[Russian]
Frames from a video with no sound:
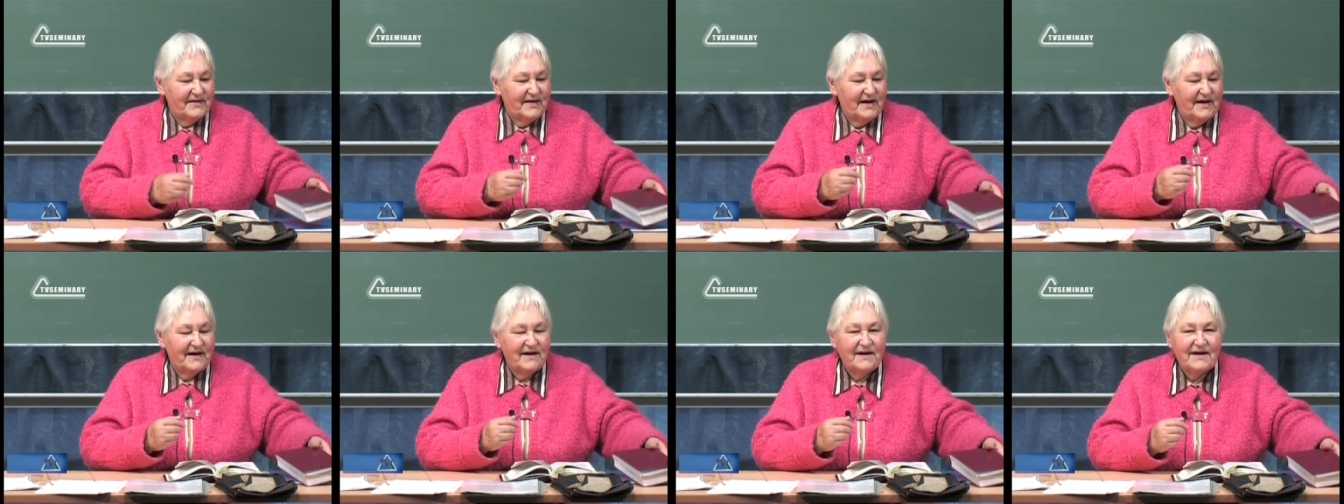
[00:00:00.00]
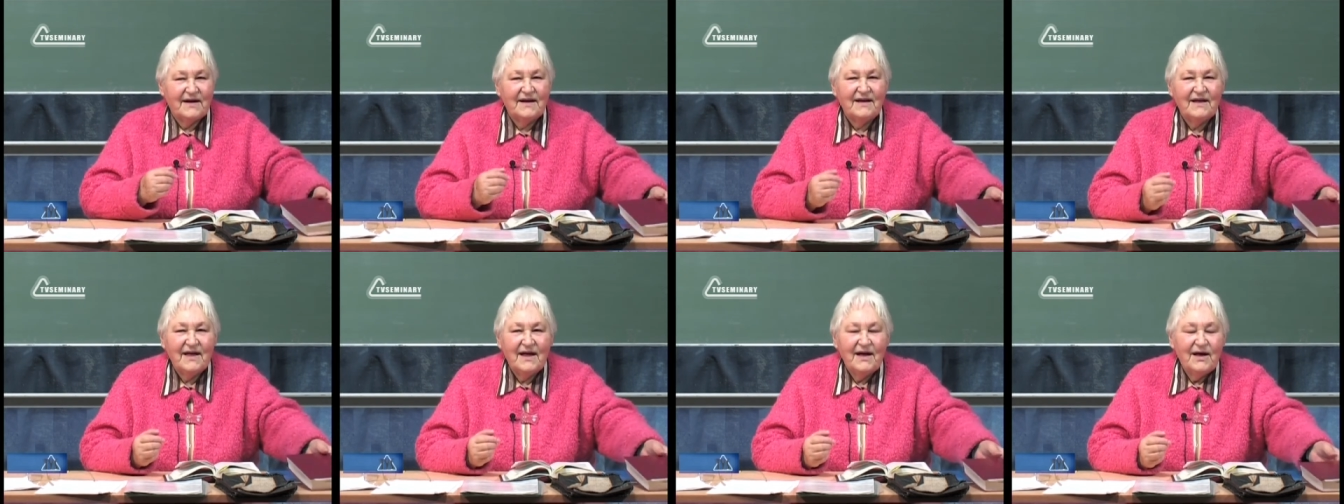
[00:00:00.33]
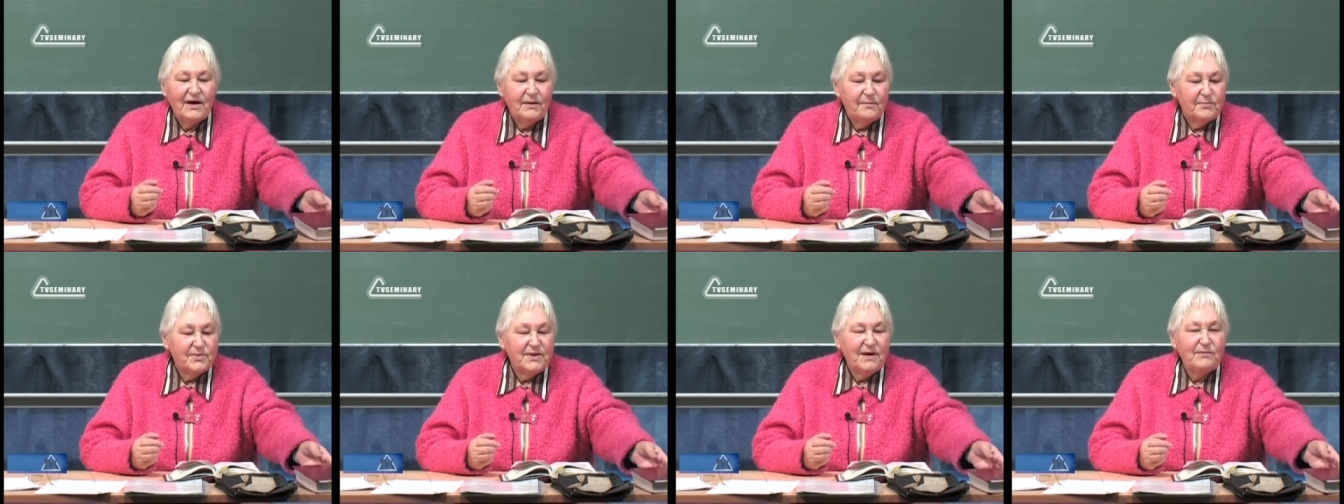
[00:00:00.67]
Ага.
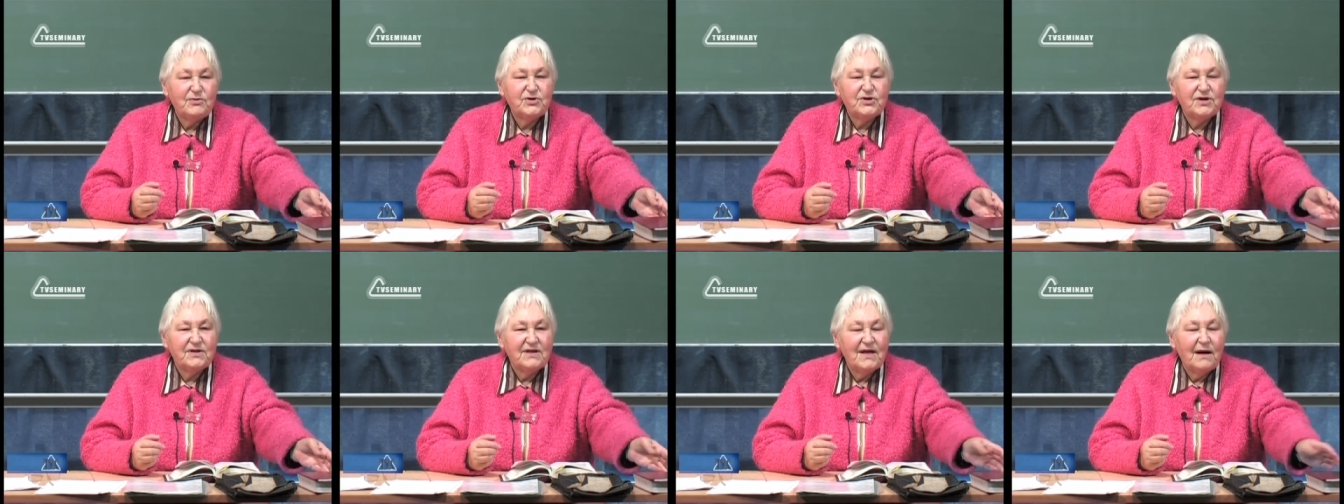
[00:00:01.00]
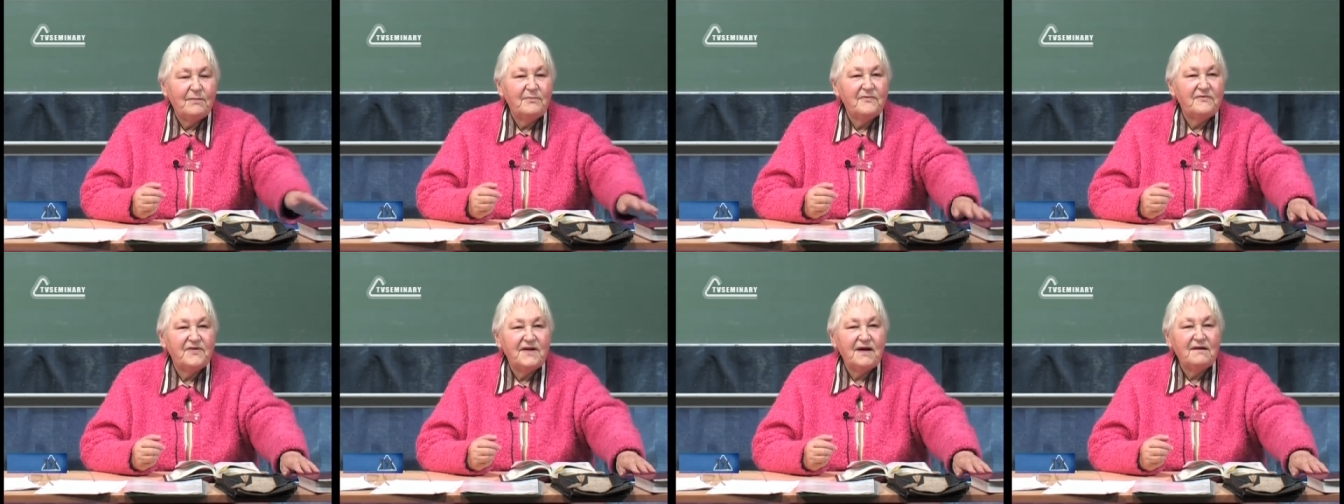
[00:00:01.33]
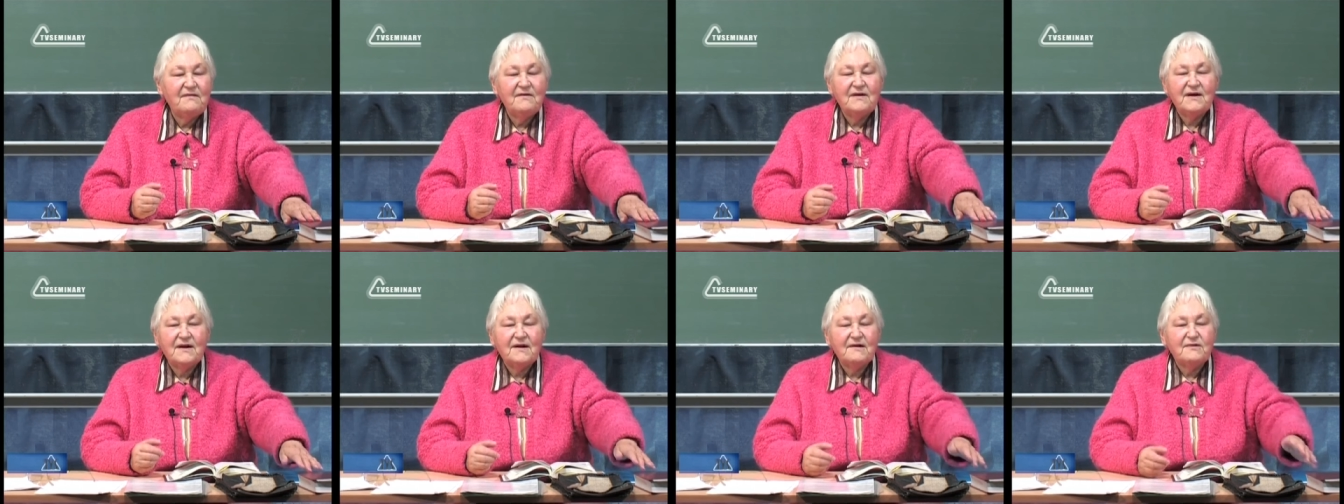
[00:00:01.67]
Потому что там
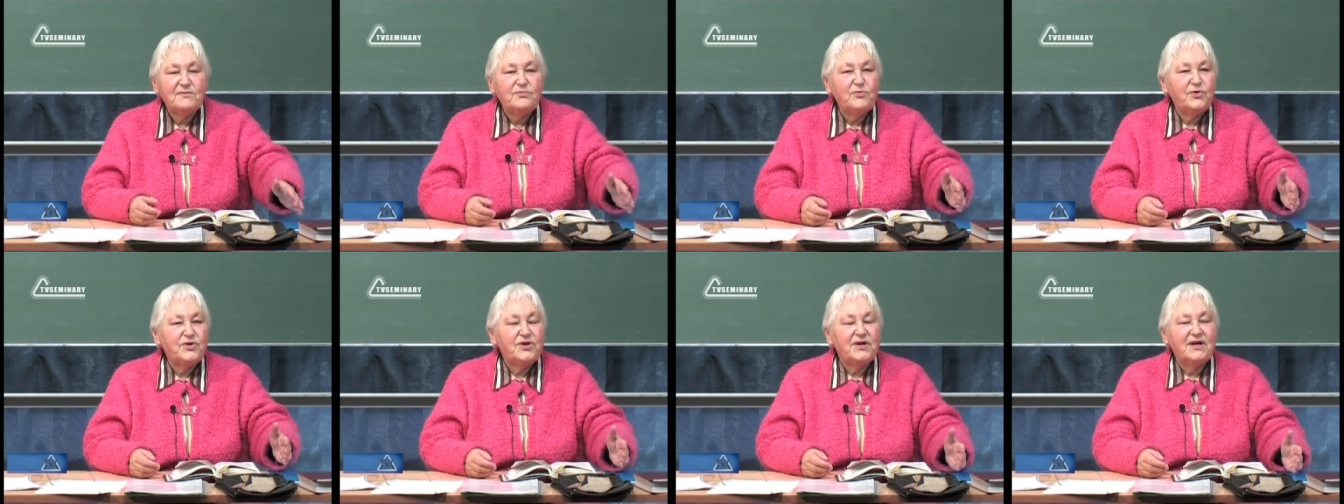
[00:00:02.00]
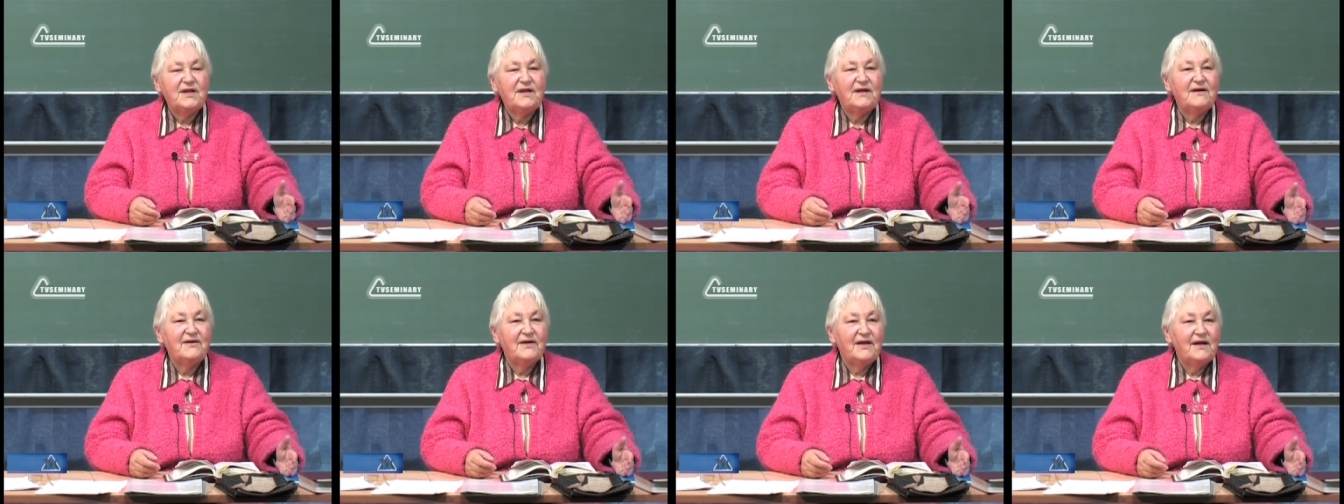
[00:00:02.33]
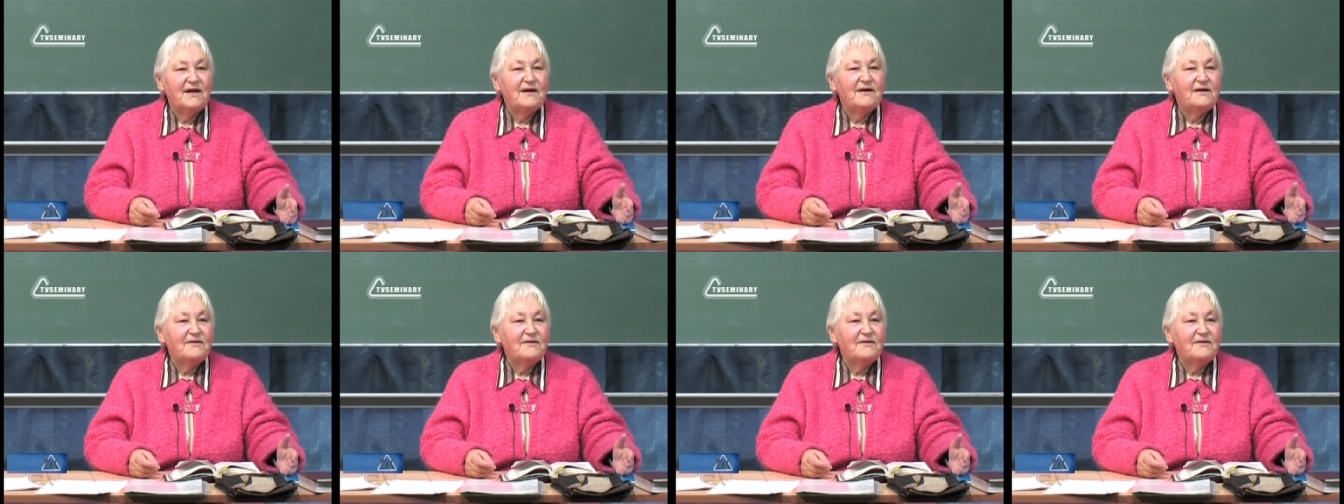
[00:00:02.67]
все рассмотрены